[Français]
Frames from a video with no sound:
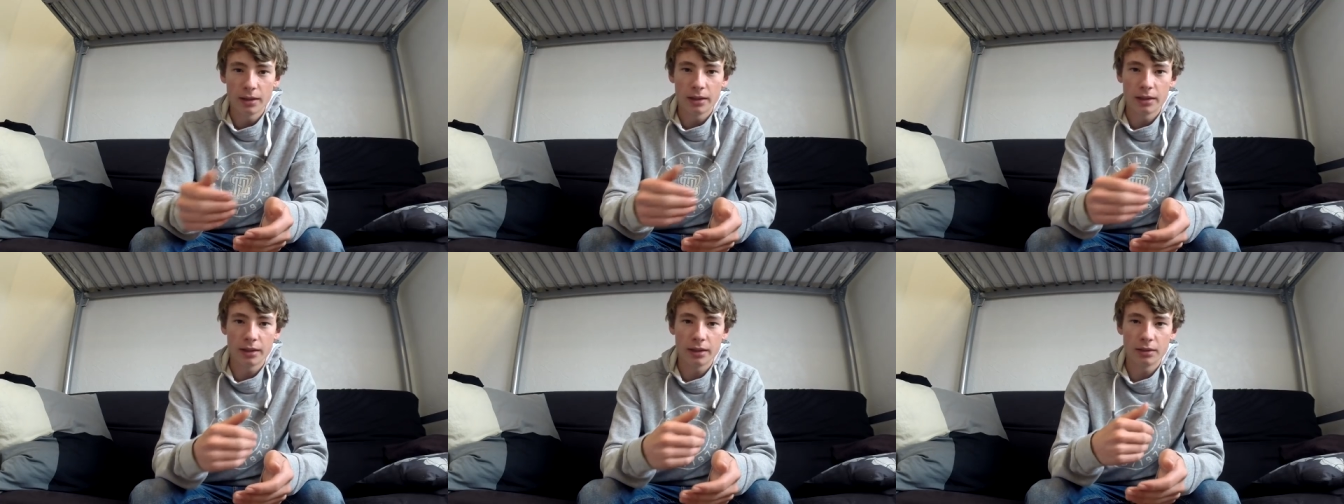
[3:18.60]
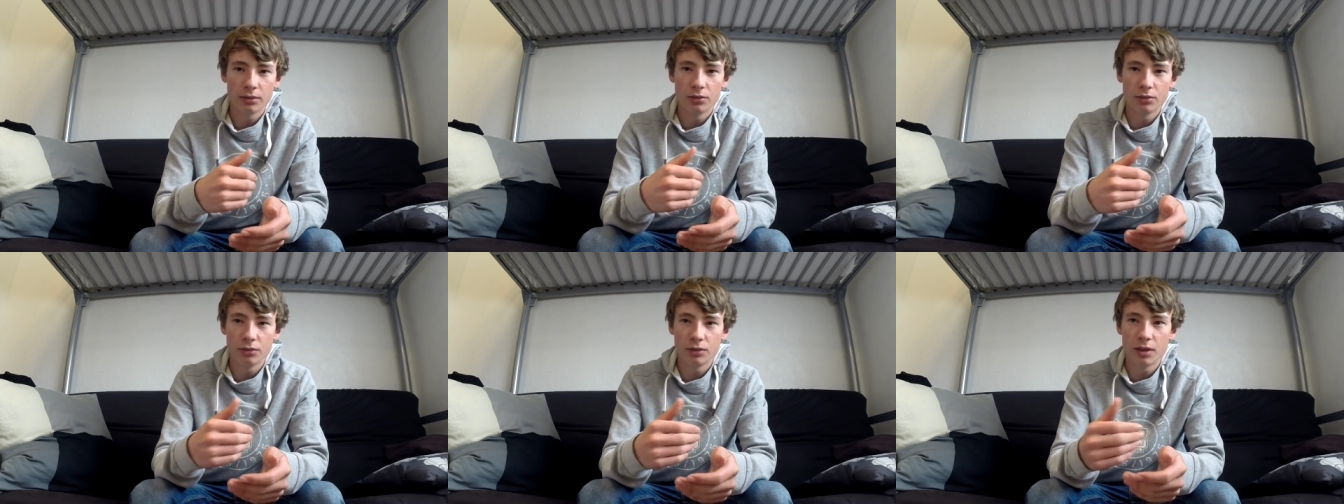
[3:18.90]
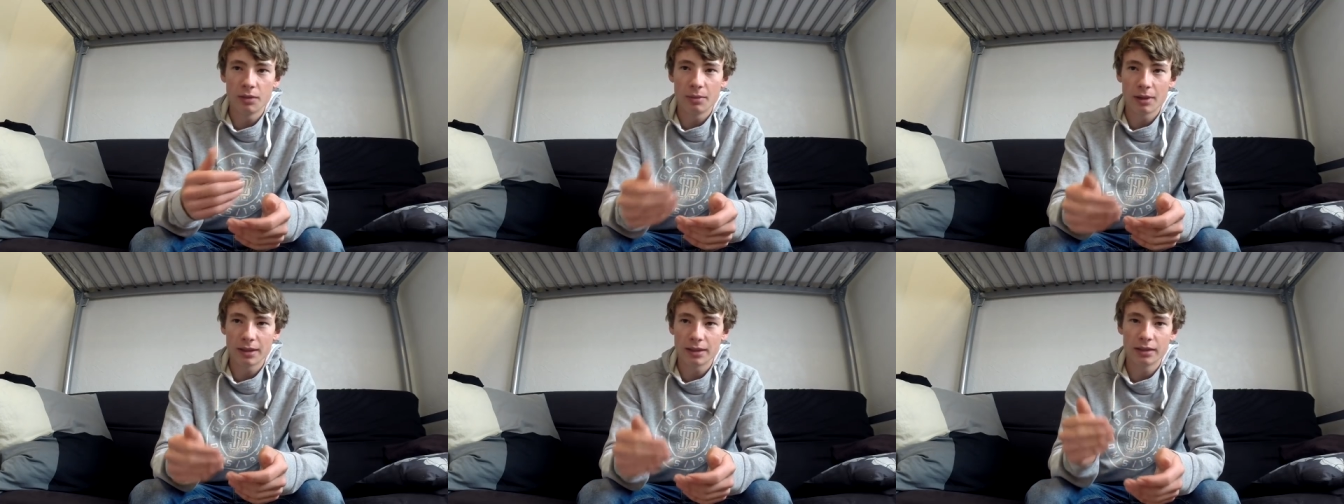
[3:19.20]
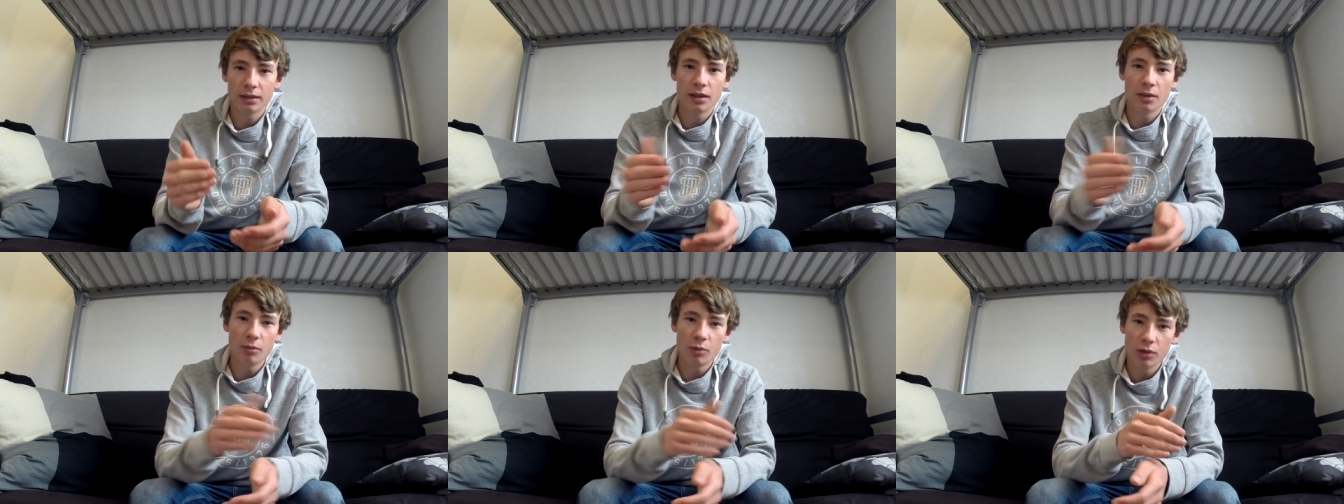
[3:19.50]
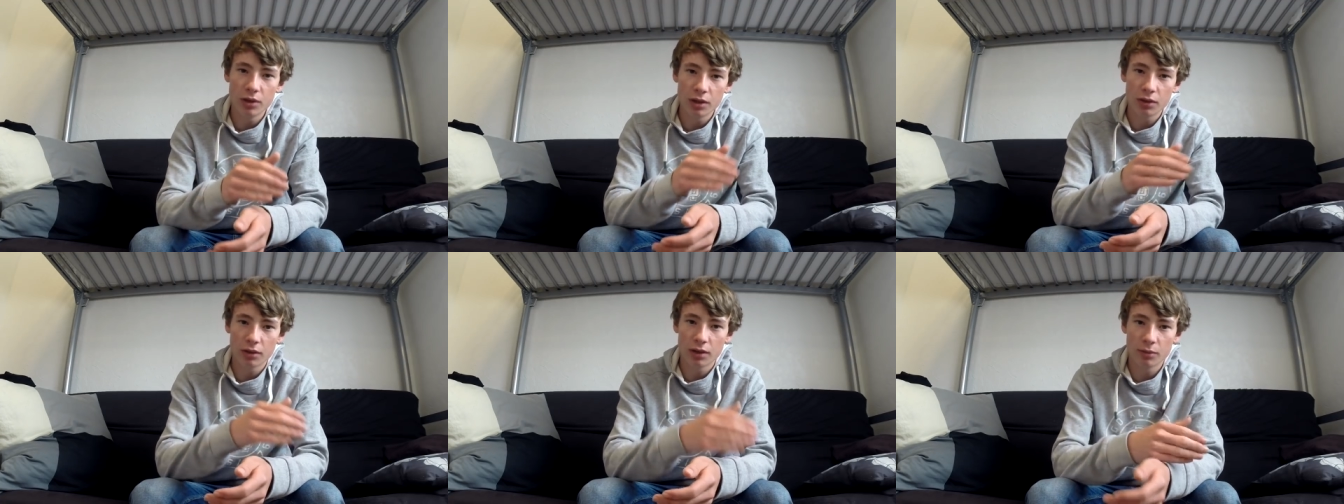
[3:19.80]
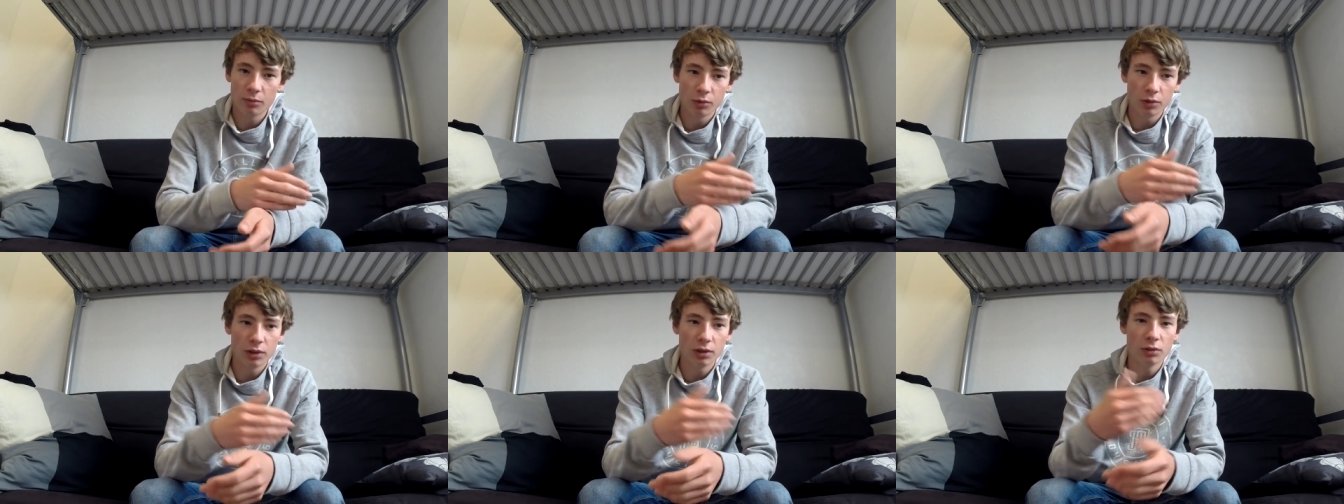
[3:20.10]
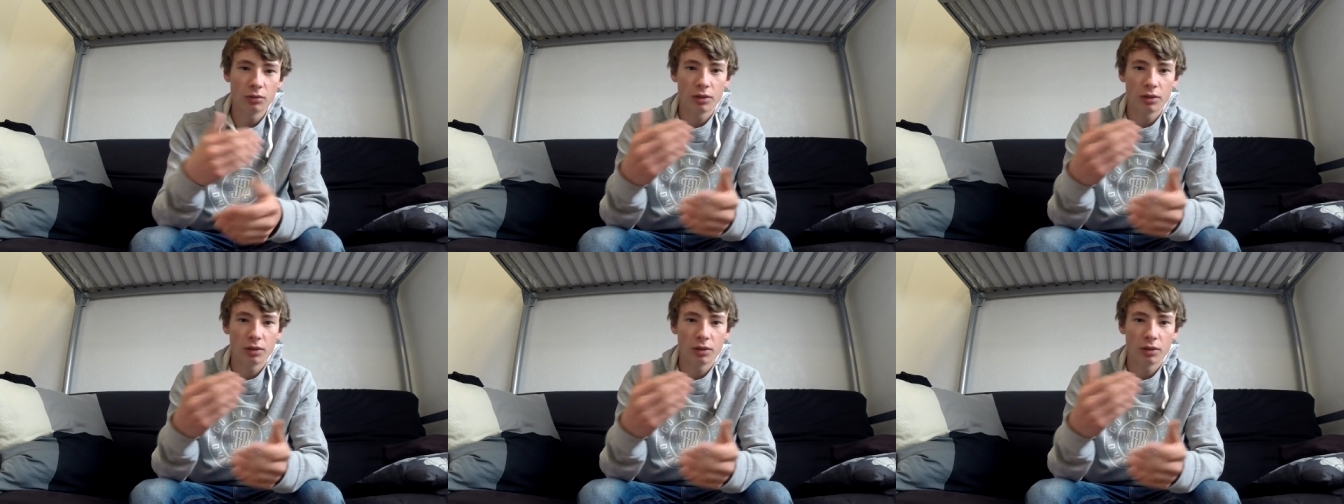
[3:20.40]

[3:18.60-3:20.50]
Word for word: et de se déplacer d'abonné en abonné.